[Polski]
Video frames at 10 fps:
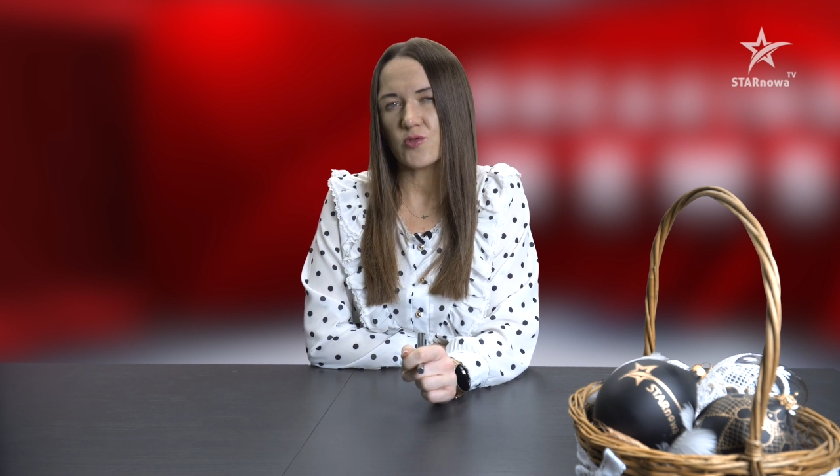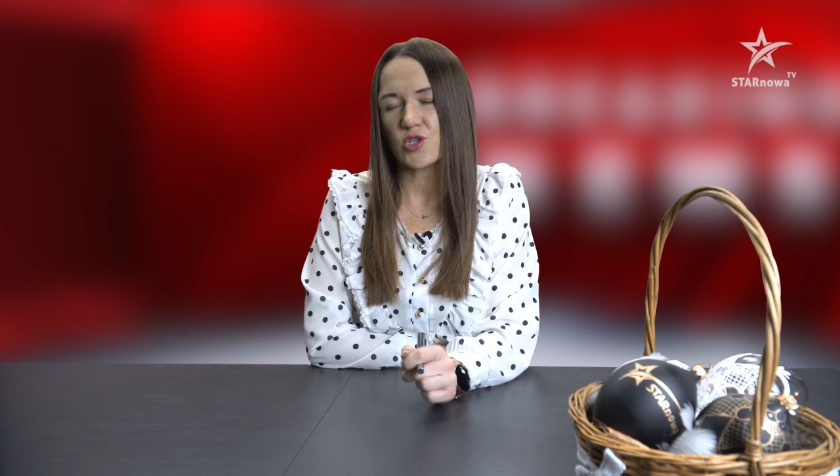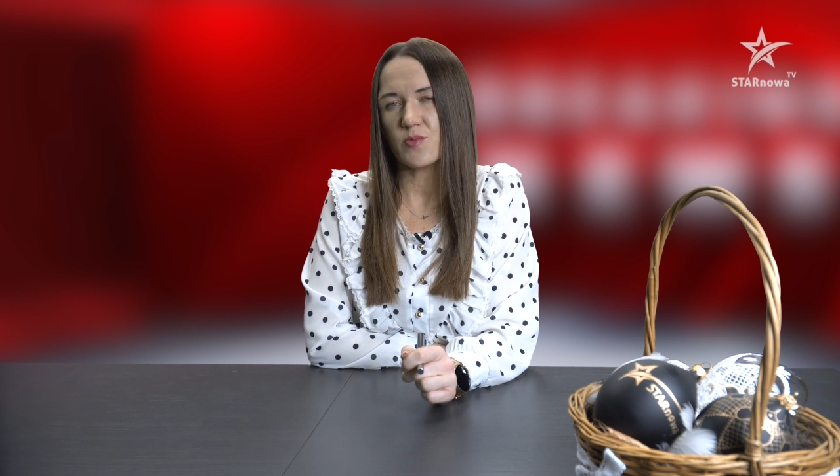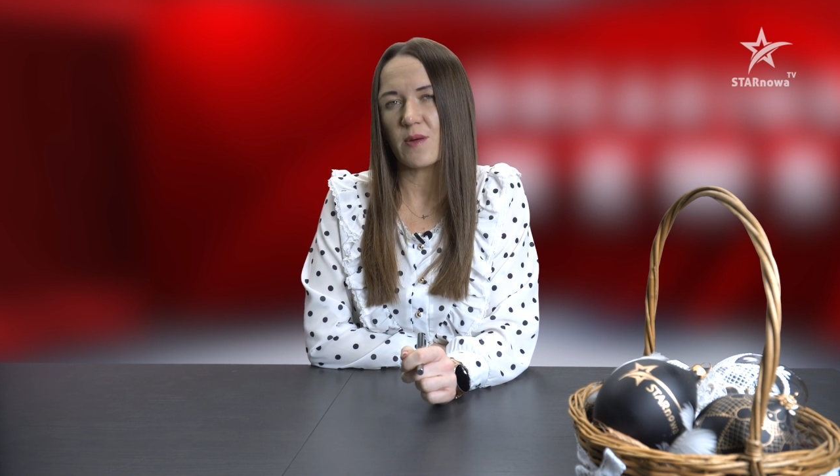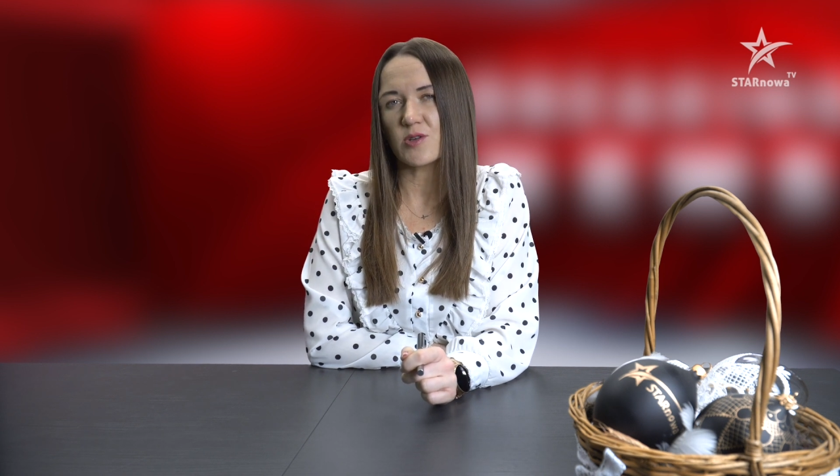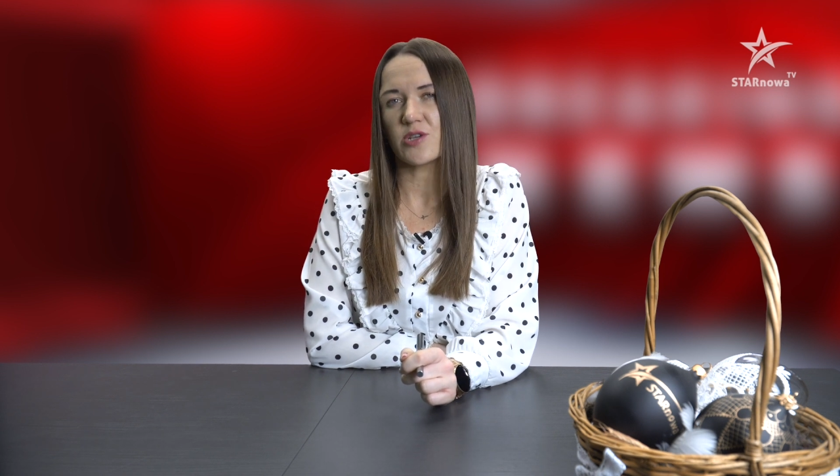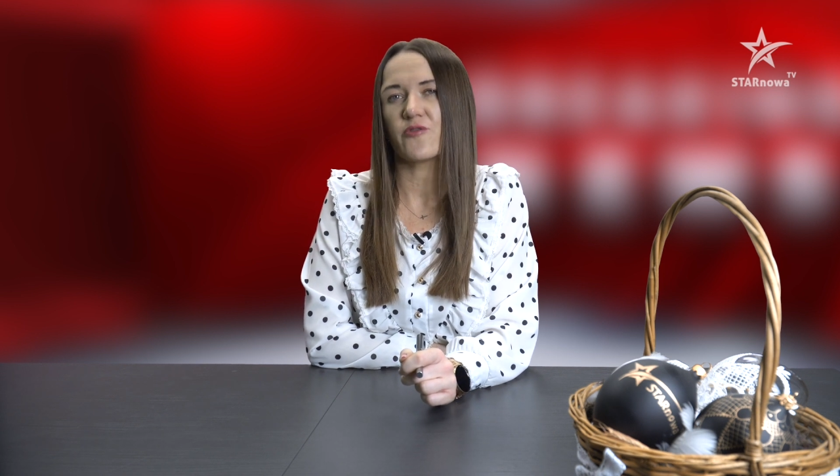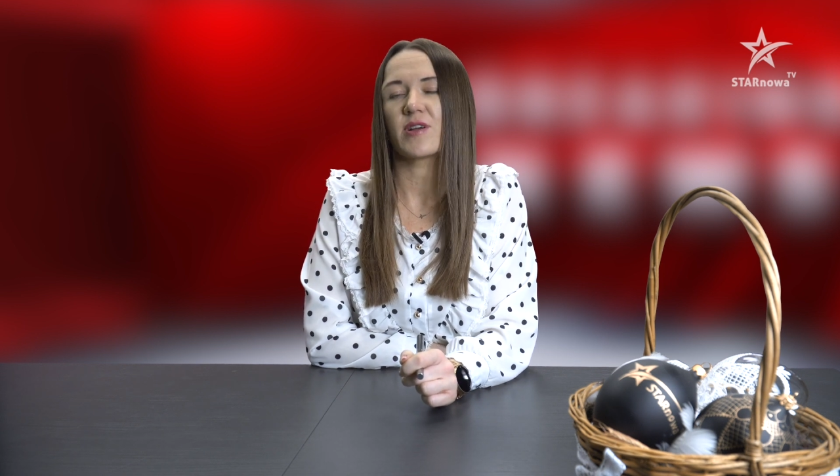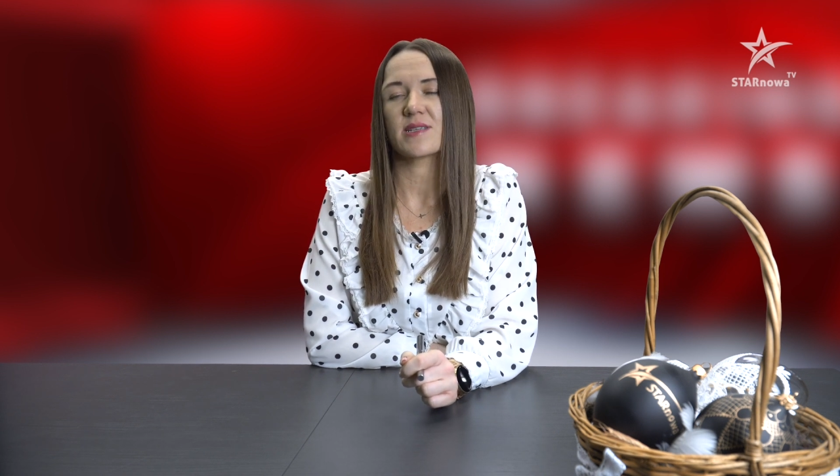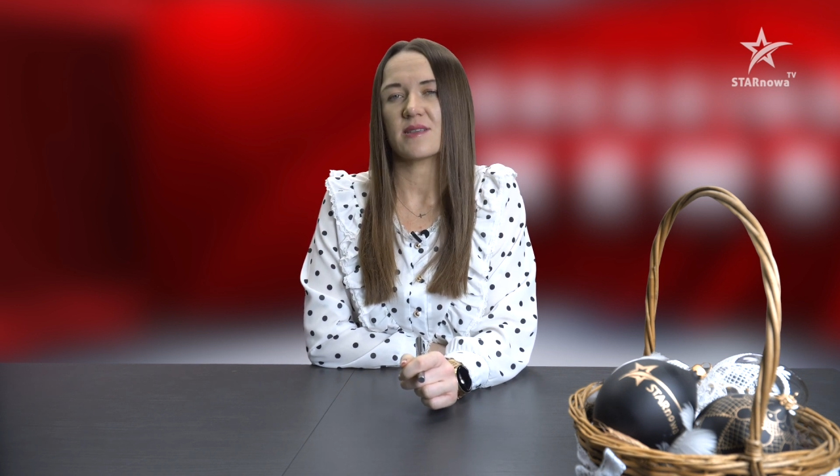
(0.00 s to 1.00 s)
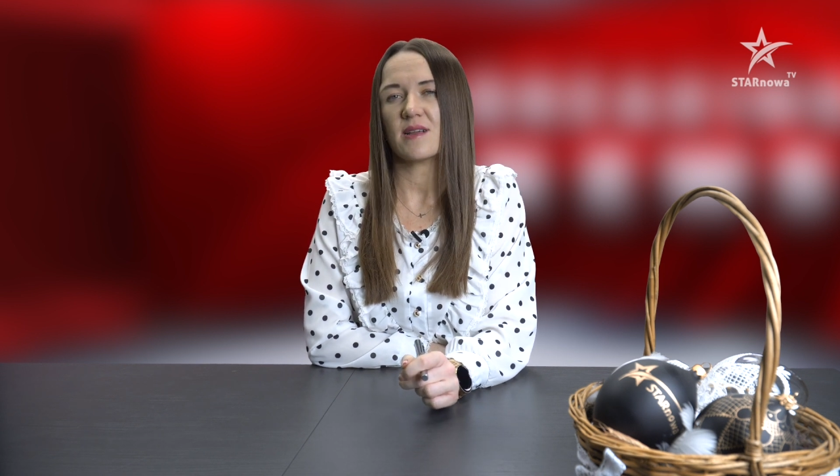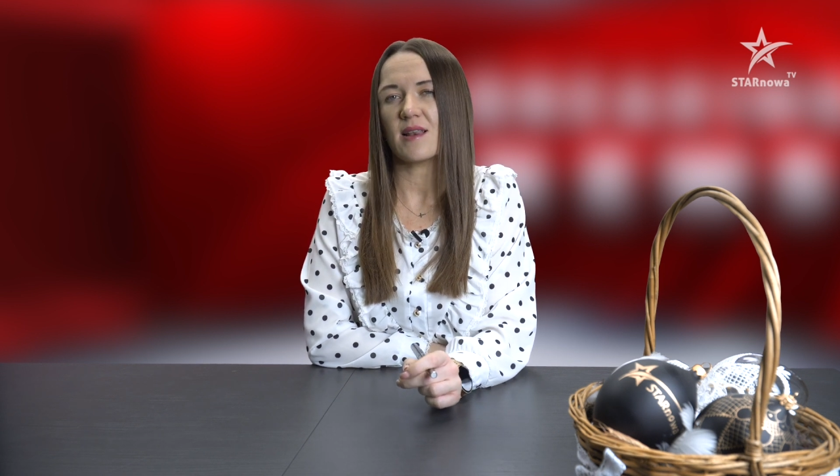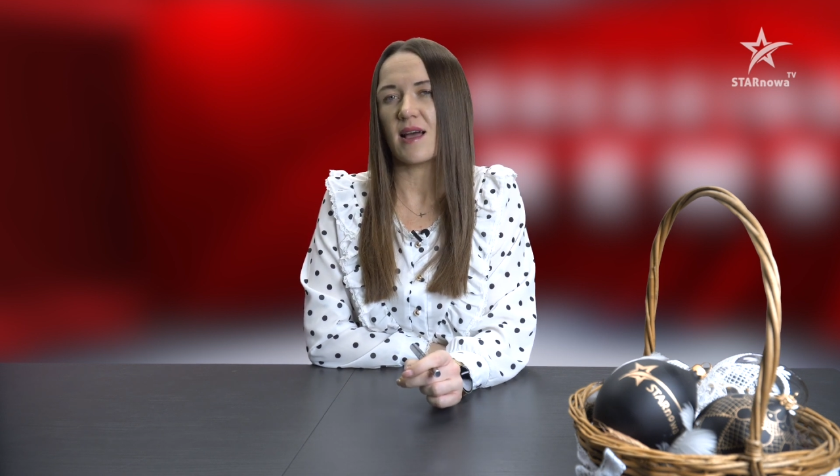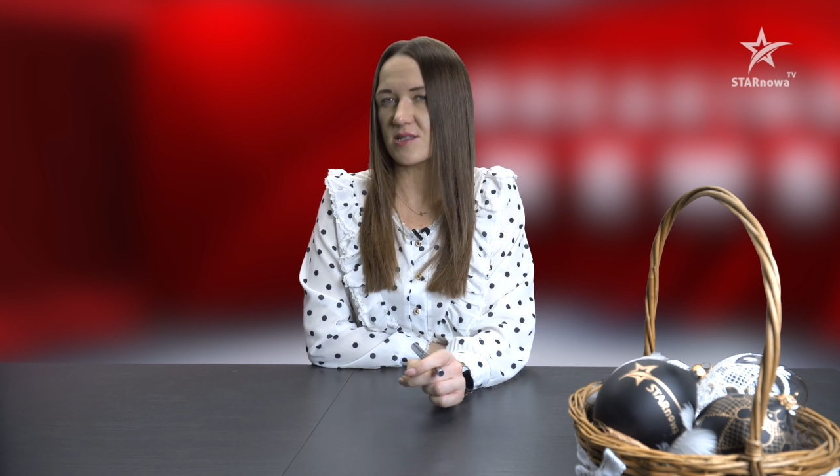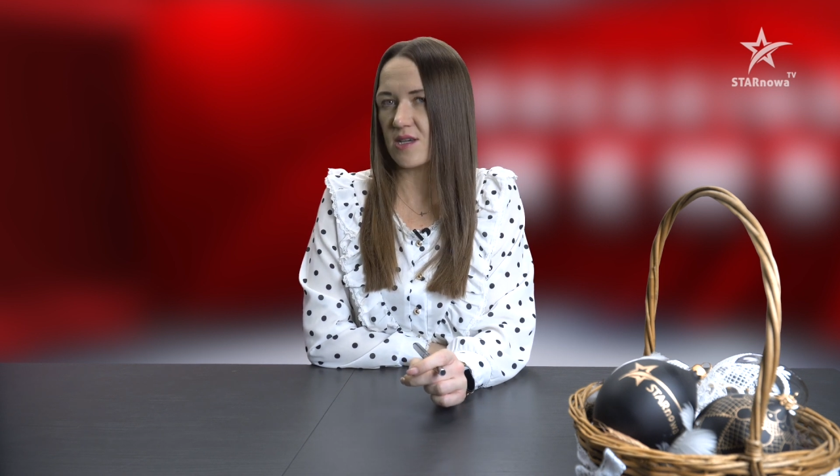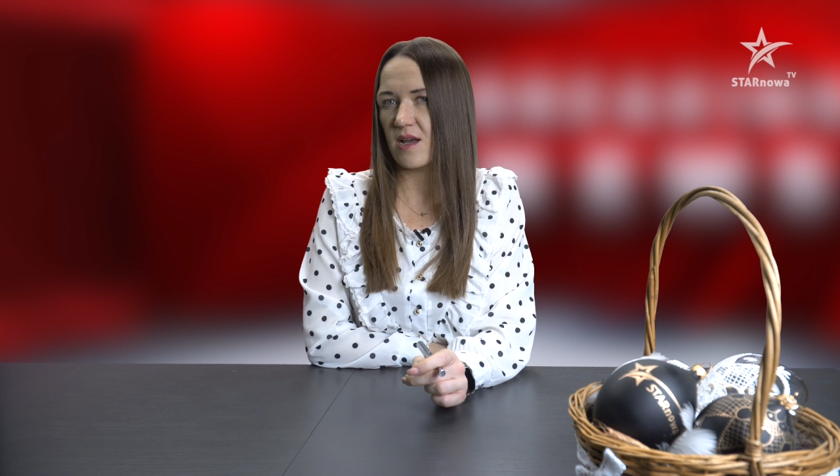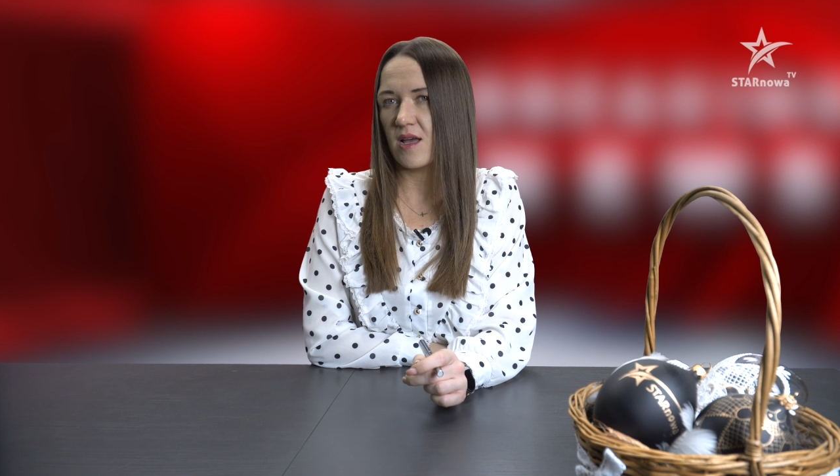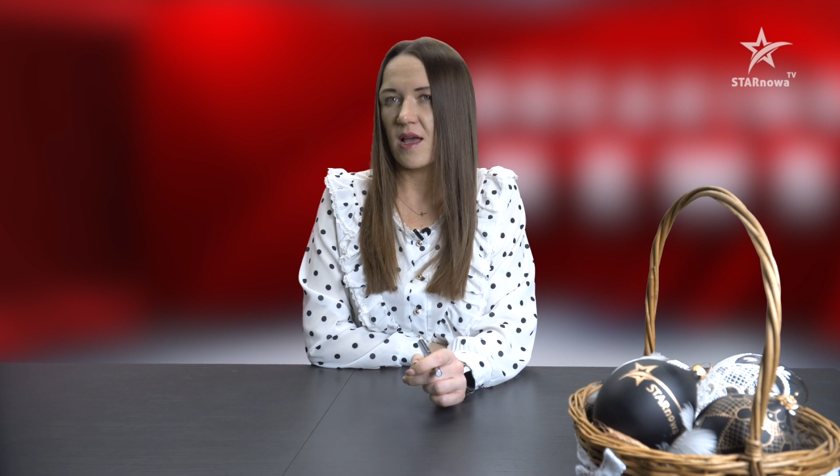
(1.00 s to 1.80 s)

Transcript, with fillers: utrzymały się w Ekstraklasie.